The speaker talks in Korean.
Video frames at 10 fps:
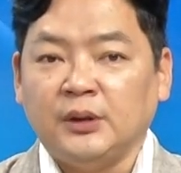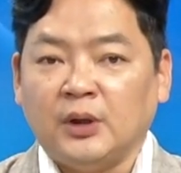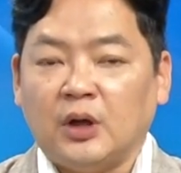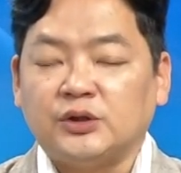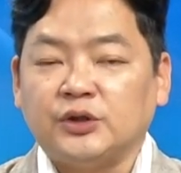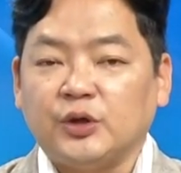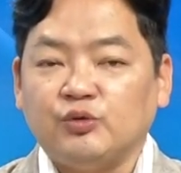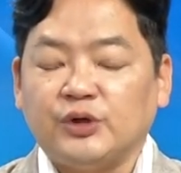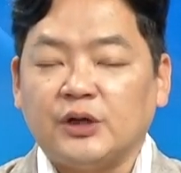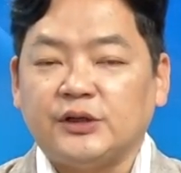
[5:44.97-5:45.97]
어, 그렇게
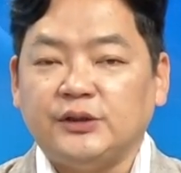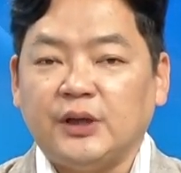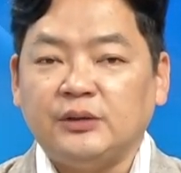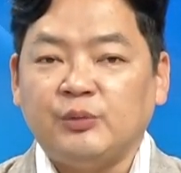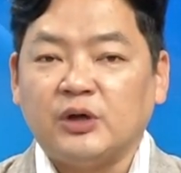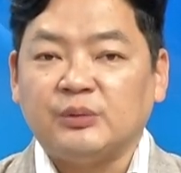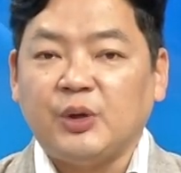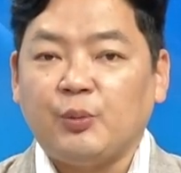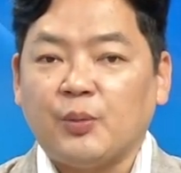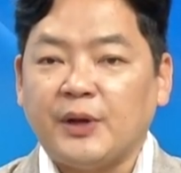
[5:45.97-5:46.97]
우리가 기대하는
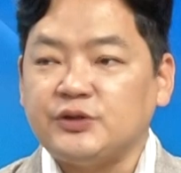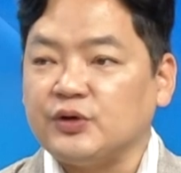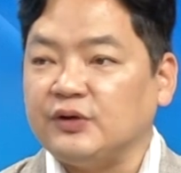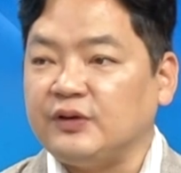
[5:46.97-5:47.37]
만큼의 폭발적인